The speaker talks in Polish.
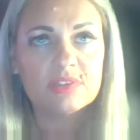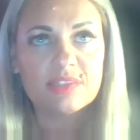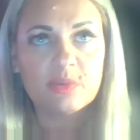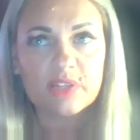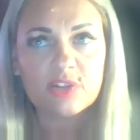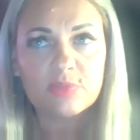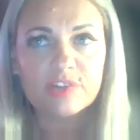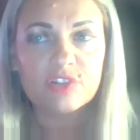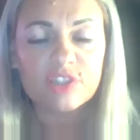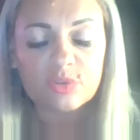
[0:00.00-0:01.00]
całego
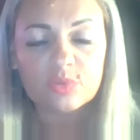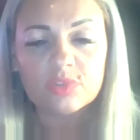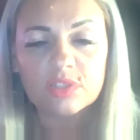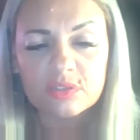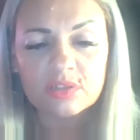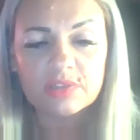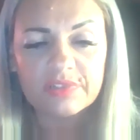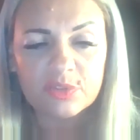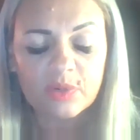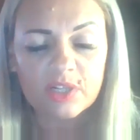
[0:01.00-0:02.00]
mojego regionu, nie tylko
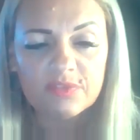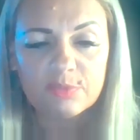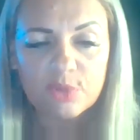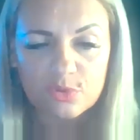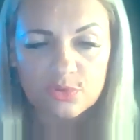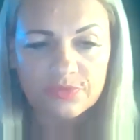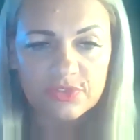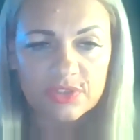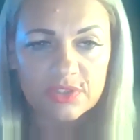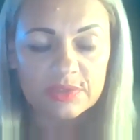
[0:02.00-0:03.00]
ewentualnie wyborców
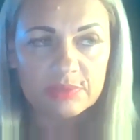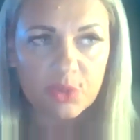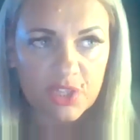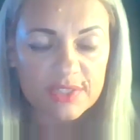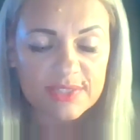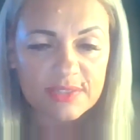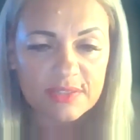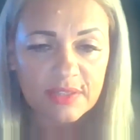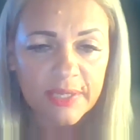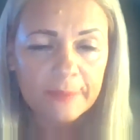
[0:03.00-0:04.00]
e, mojej listy,